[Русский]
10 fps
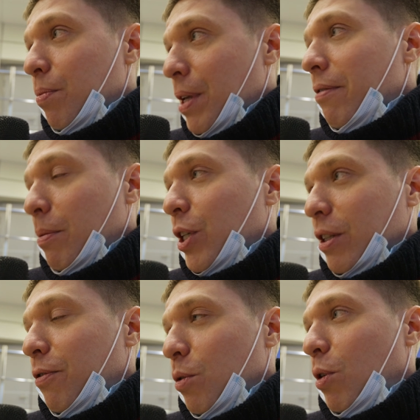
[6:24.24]
у меня
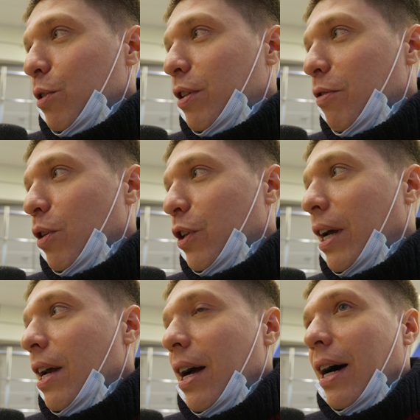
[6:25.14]
вообще-то футбол
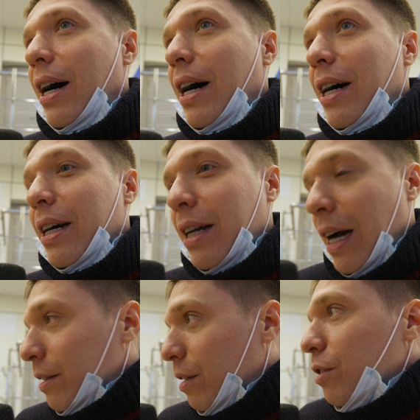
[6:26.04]
сегодня. А
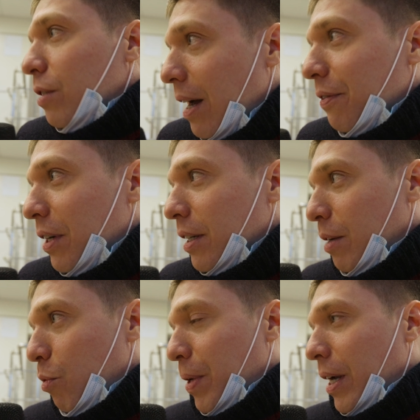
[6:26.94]
как завтрак
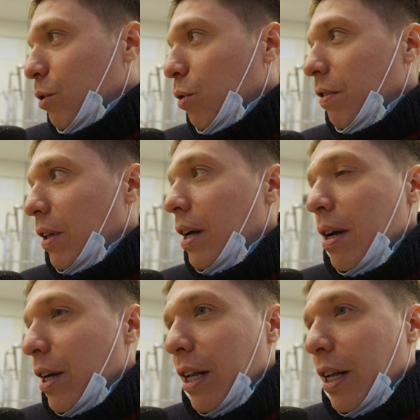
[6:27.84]
ты ему приготовила?